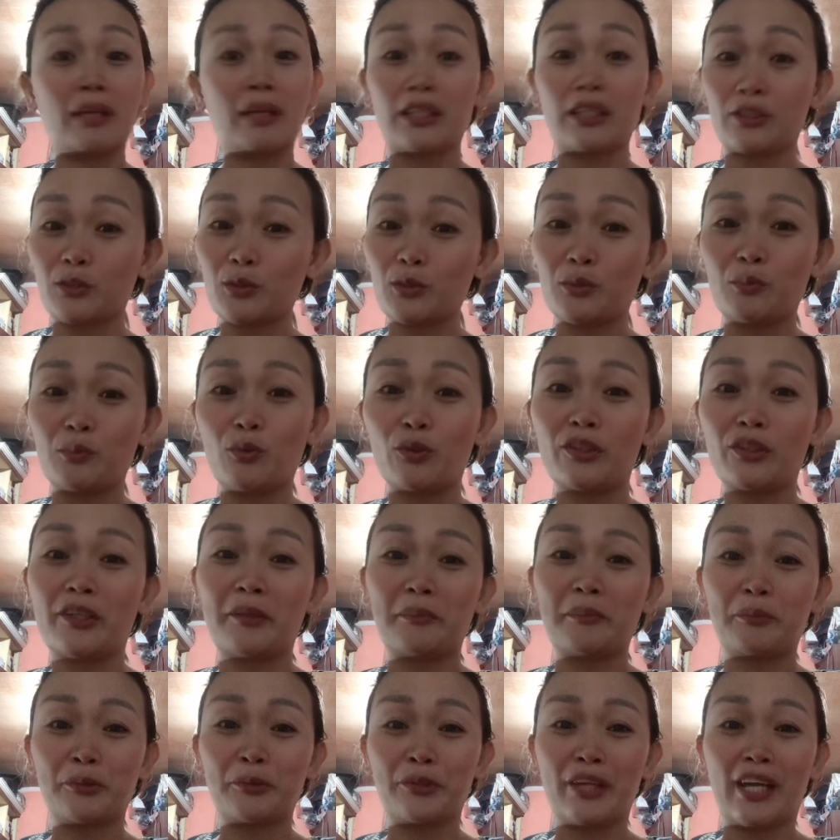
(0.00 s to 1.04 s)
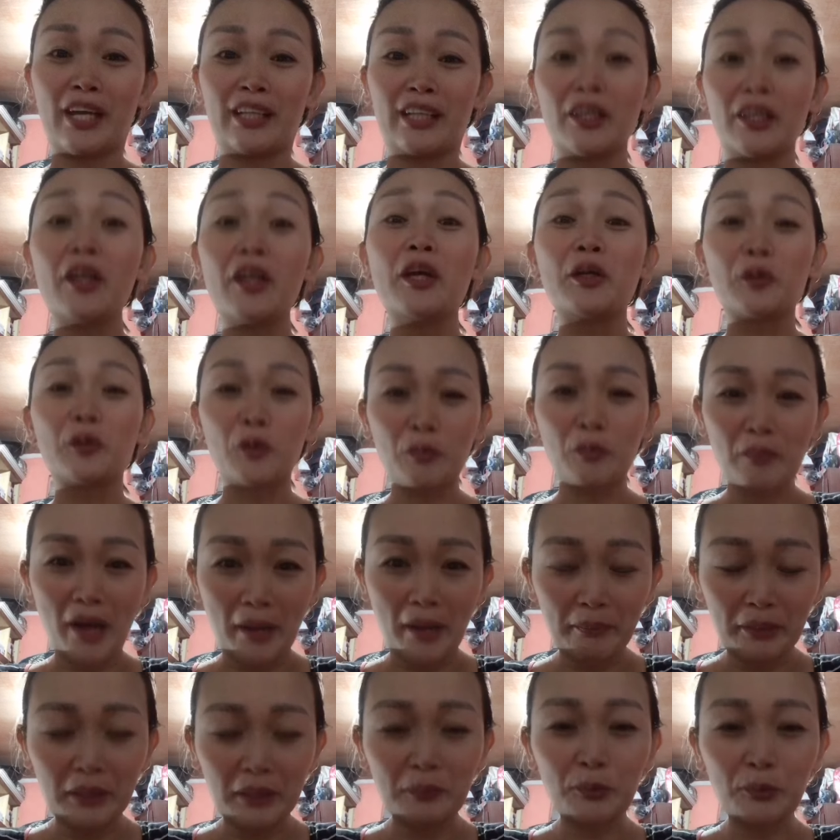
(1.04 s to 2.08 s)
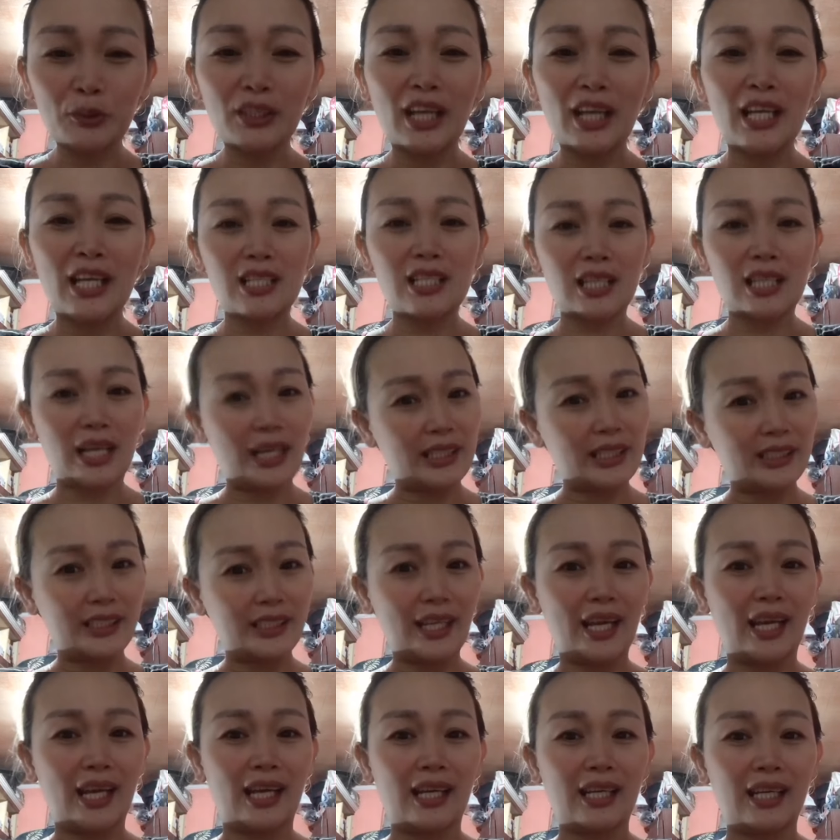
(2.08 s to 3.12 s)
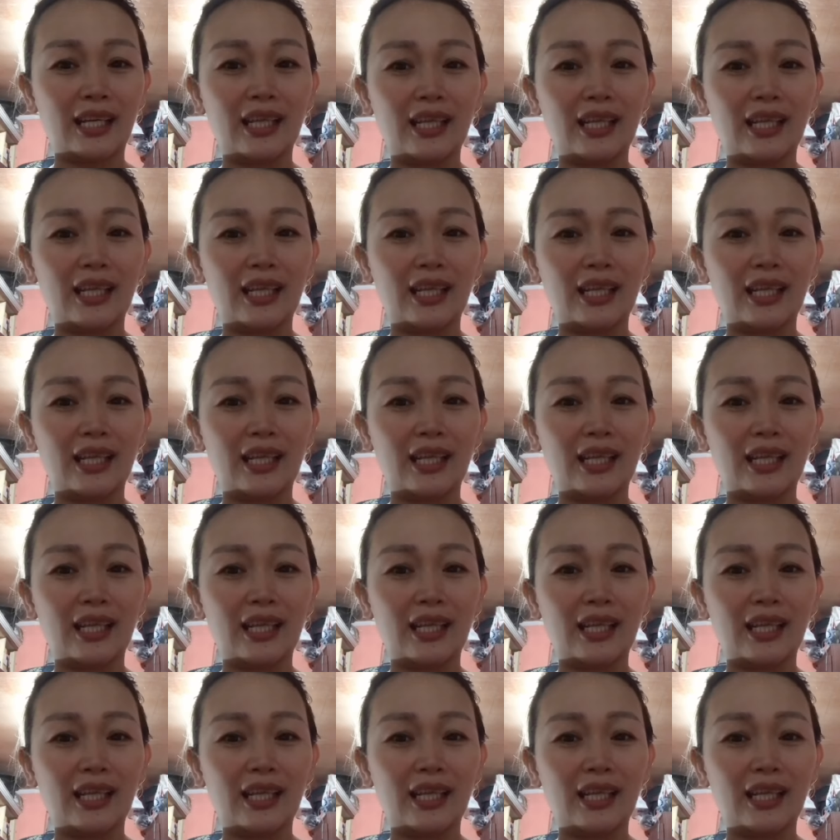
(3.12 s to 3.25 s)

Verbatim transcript: Pagsubok lang po yan. Kumapit po tayo sa Kanya.